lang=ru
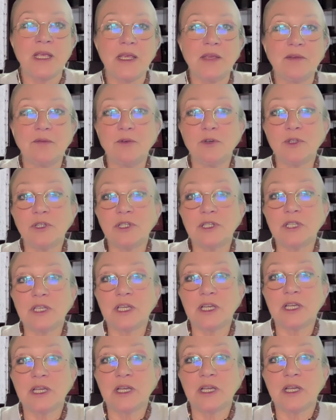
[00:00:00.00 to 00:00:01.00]
И вот
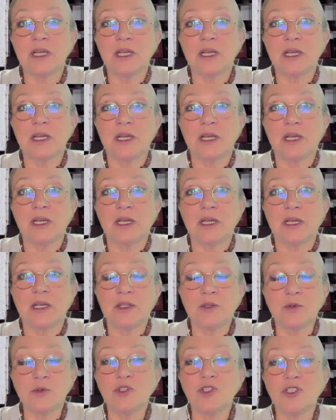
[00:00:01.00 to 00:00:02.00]

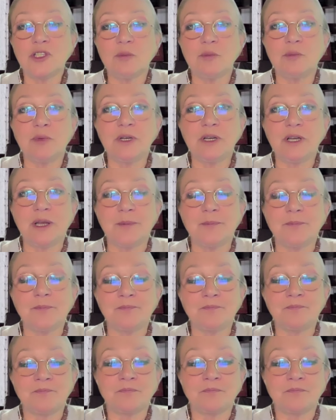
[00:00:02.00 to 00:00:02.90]
нужно было